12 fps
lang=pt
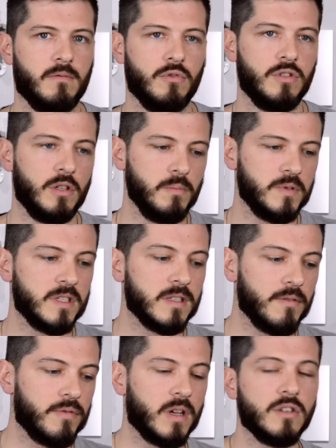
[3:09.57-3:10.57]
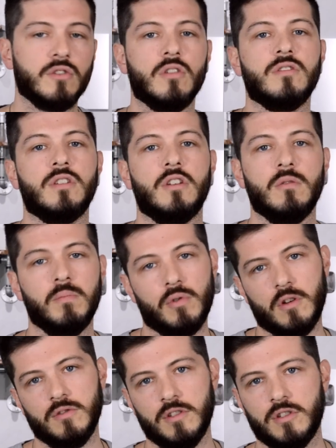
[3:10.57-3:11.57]
Você não precisa ficar sozinho por
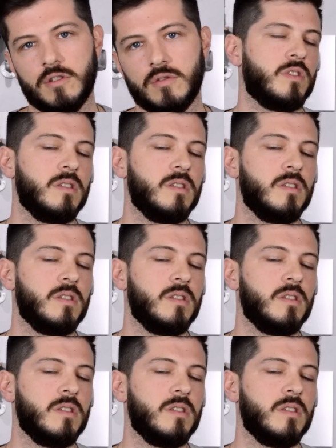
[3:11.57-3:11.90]
causa disso.